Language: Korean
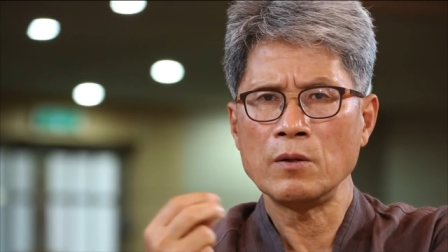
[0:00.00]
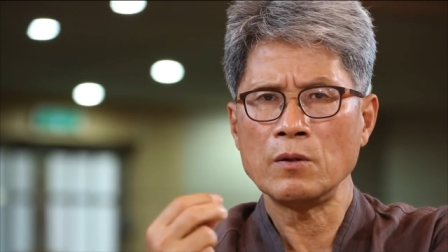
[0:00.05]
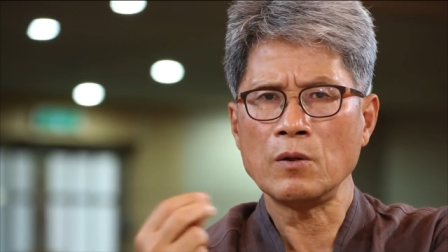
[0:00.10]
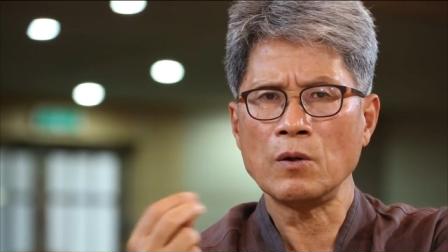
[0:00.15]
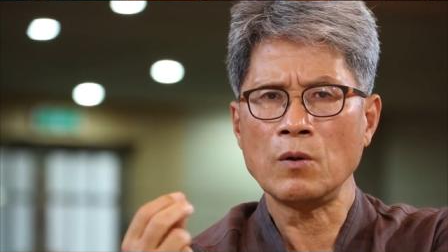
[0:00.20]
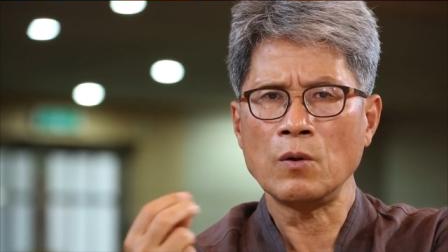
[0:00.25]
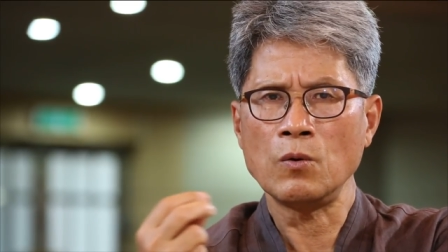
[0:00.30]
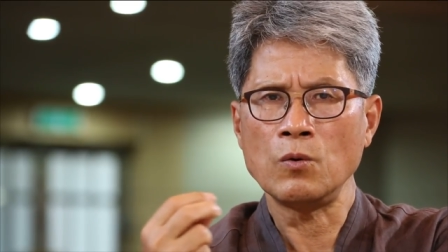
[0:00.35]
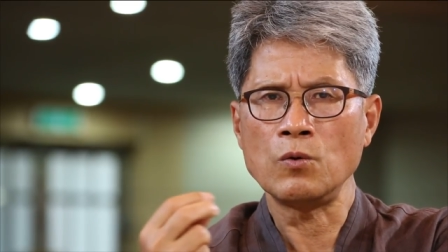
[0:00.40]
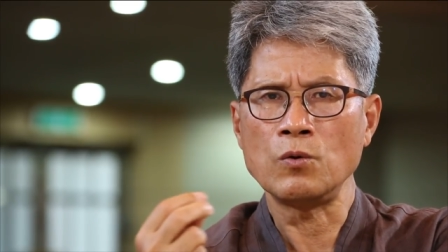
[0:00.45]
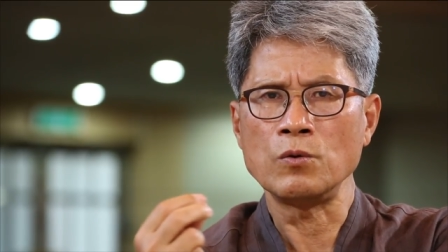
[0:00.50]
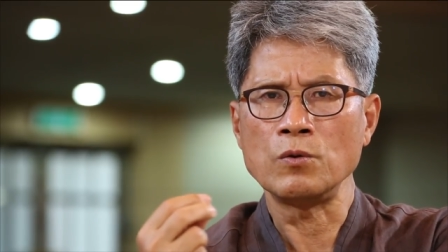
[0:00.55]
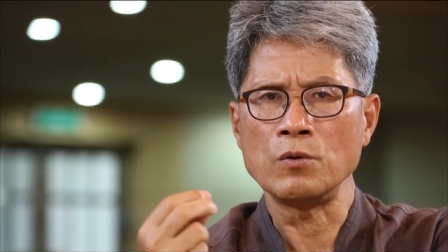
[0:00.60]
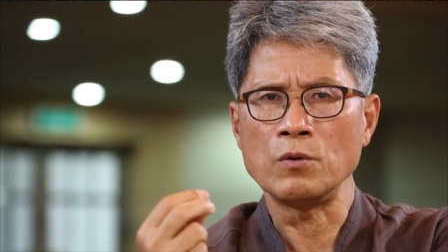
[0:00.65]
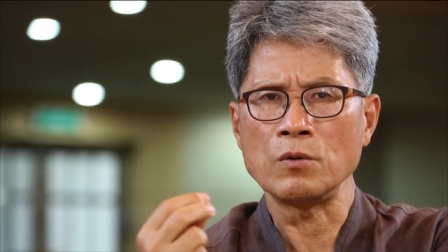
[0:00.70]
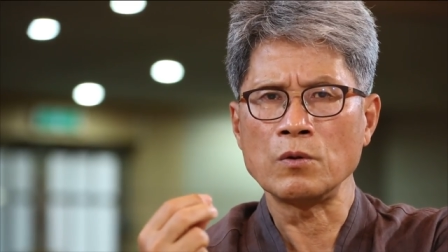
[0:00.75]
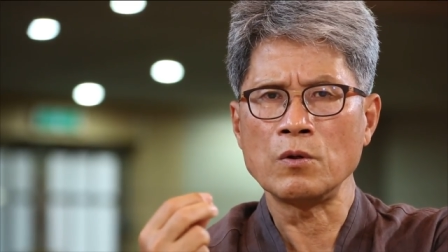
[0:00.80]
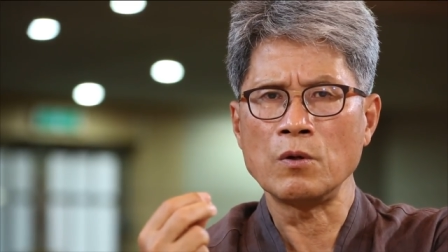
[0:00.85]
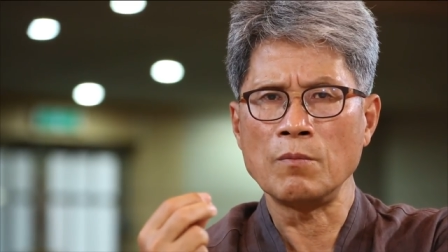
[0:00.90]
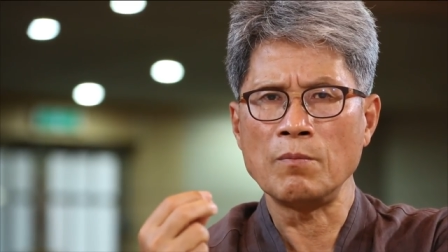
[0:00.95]

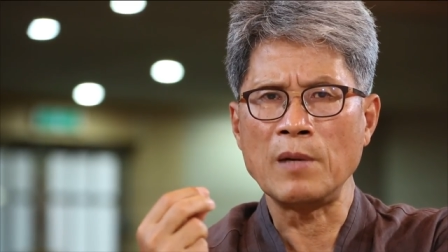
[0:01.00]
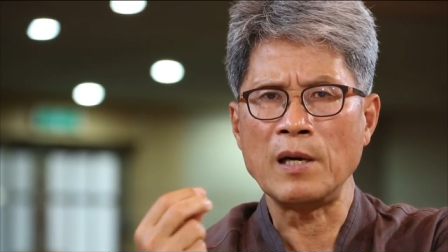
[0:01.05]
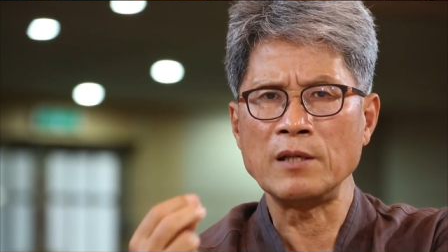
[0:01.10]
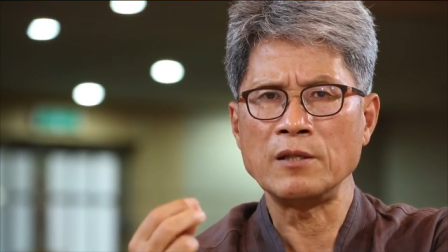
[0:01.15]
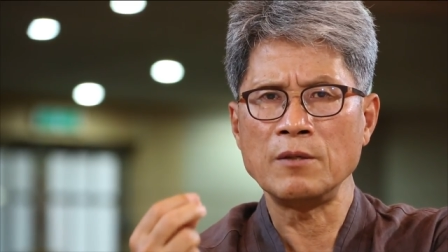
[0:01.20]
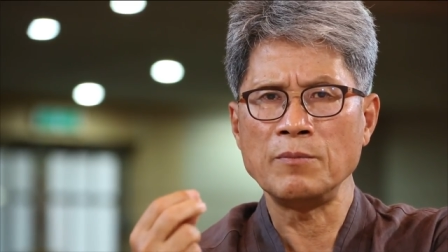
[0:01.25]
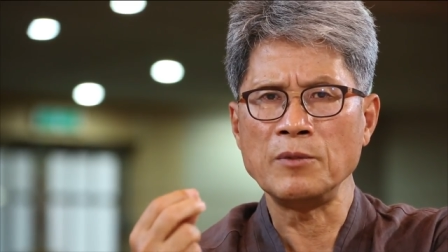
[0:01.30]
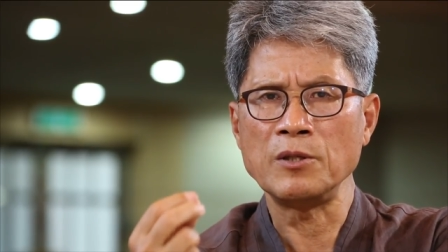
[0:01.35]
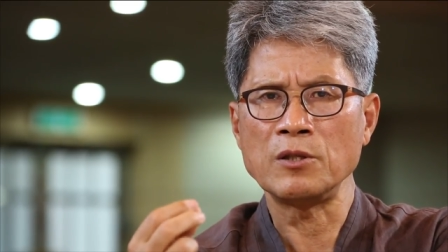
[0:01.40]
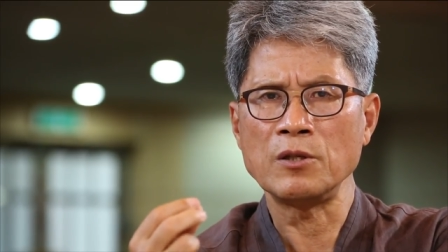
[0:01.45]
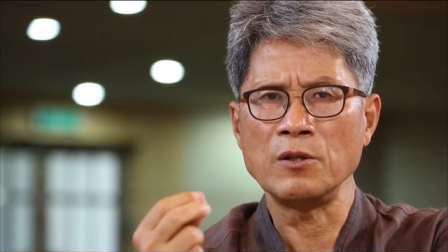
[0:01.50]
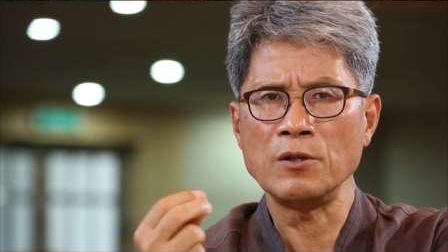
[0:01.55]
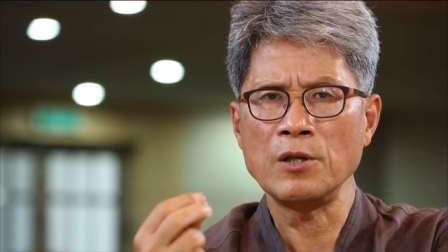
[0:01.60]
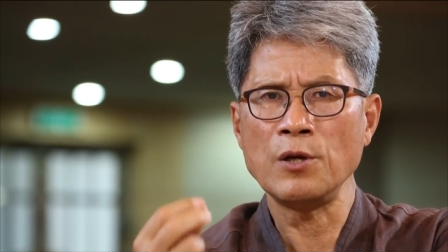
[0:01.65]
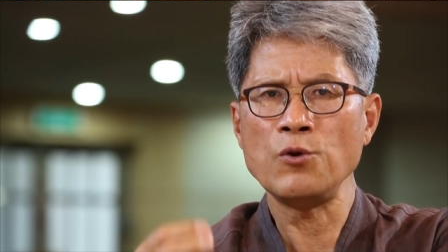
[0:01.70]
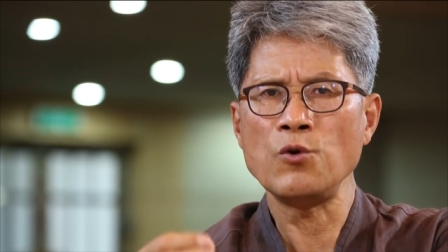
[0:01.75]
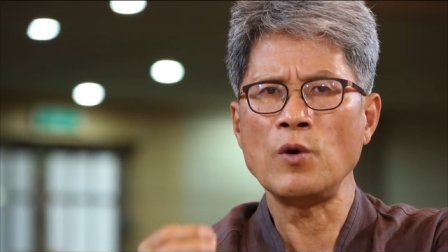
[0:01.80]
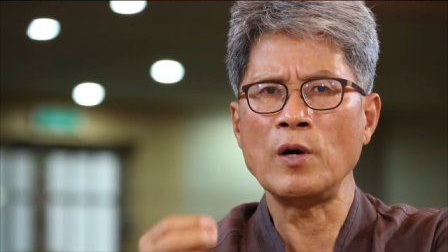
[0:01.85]
떠오르는 그런 말씀이 있었는데